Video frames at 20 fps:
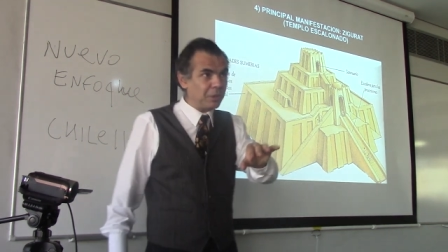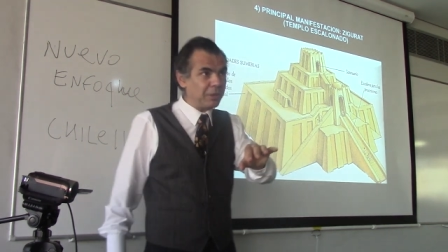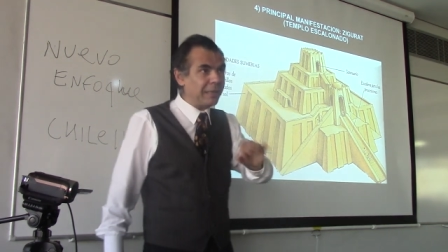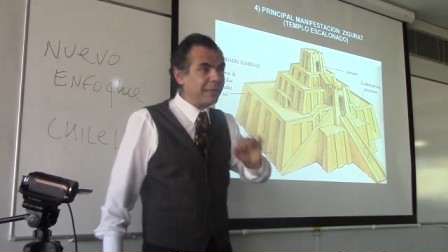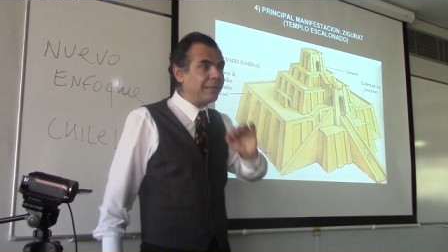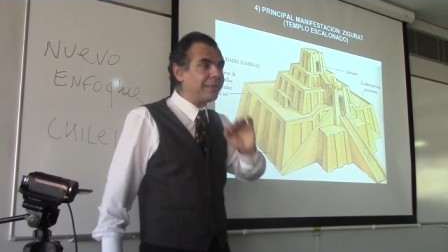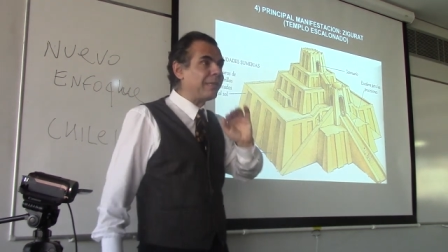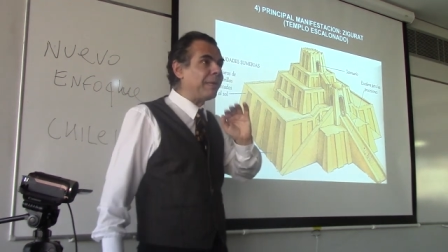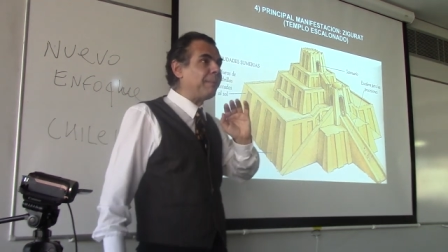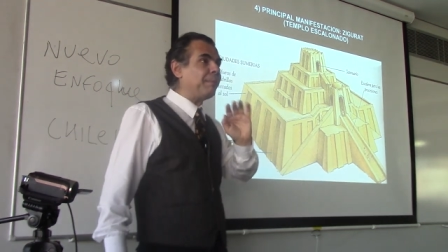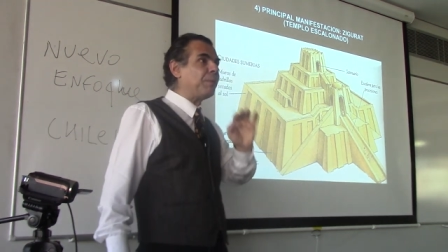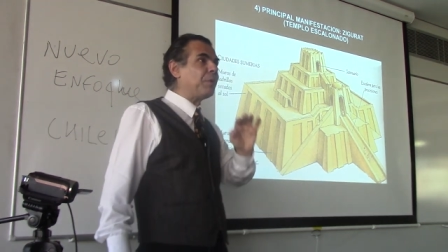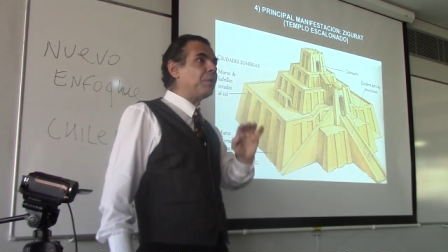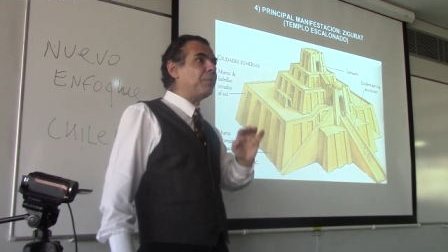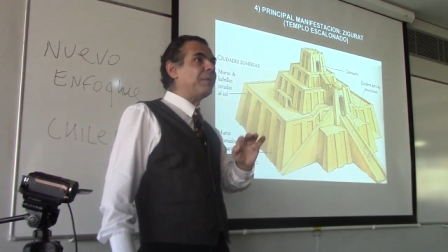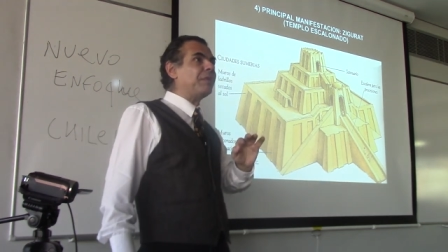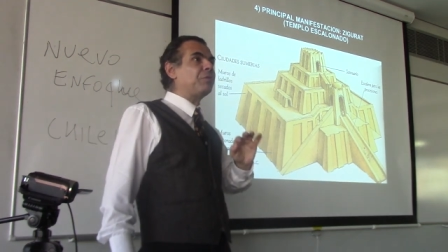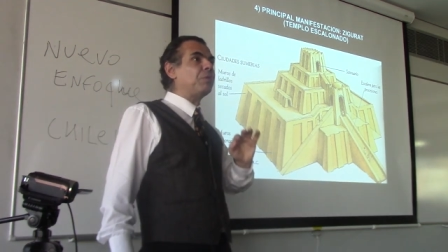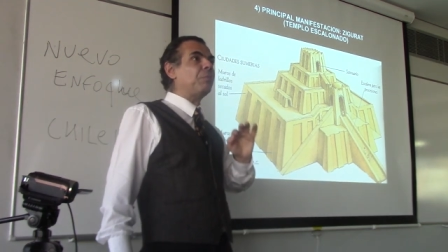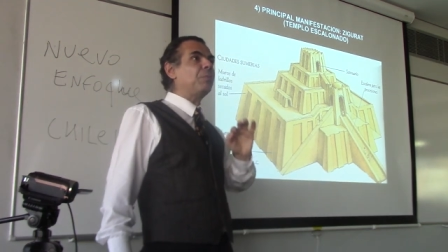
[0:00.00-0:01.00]
En el templo
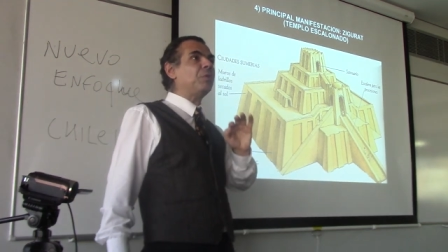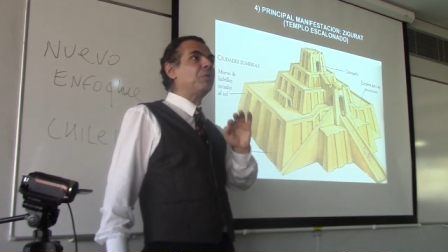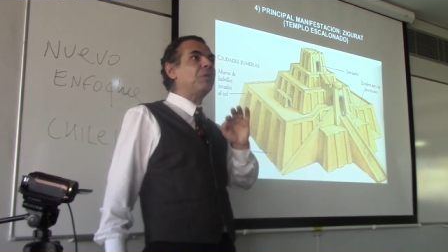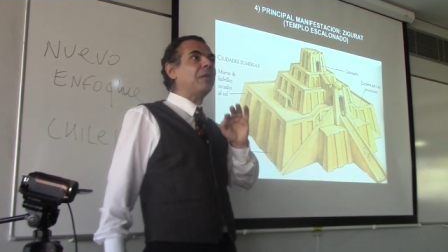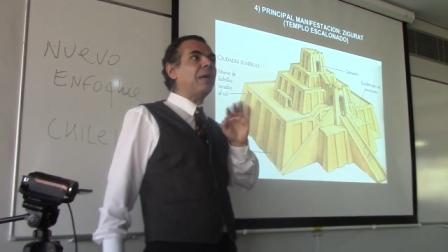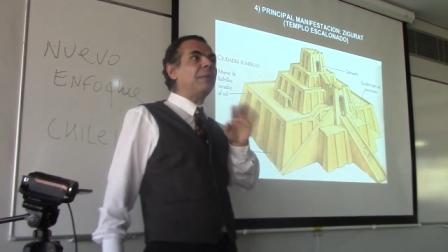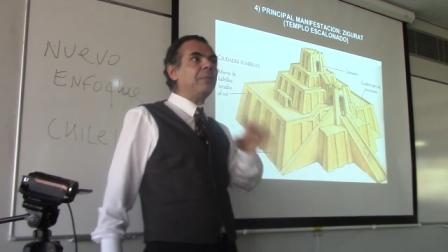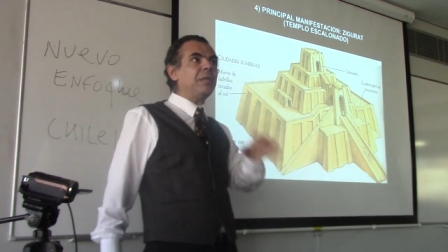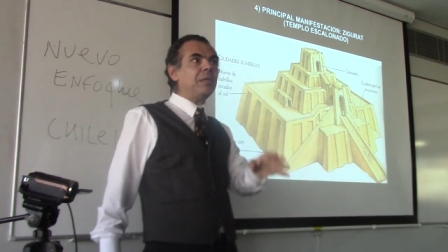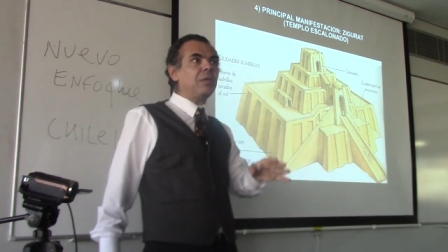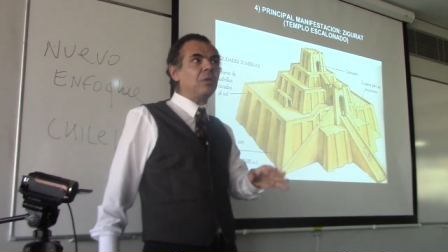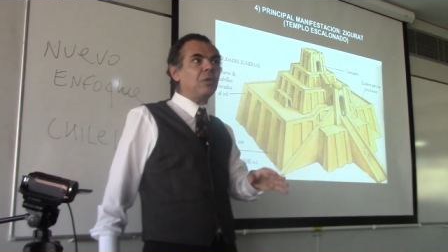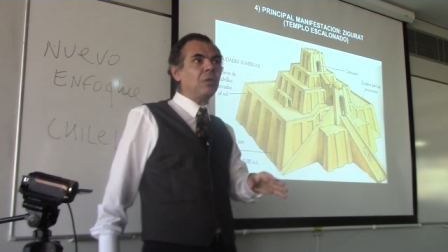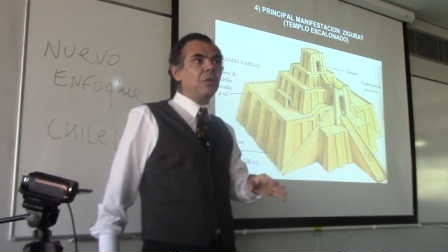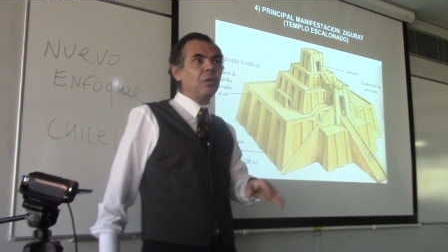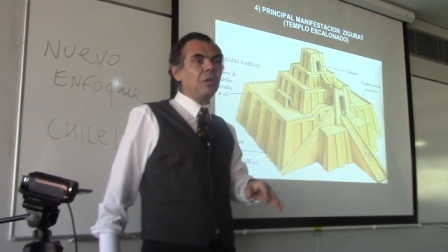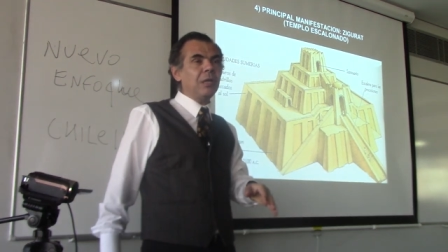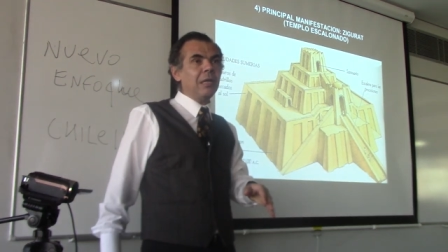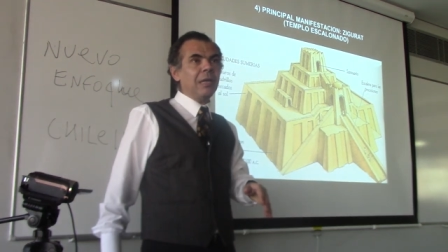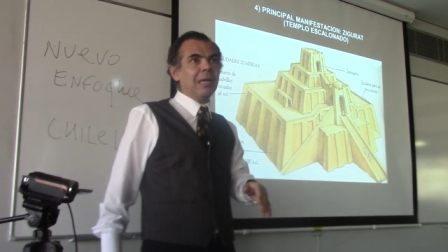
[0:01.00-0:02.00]
mesopotámico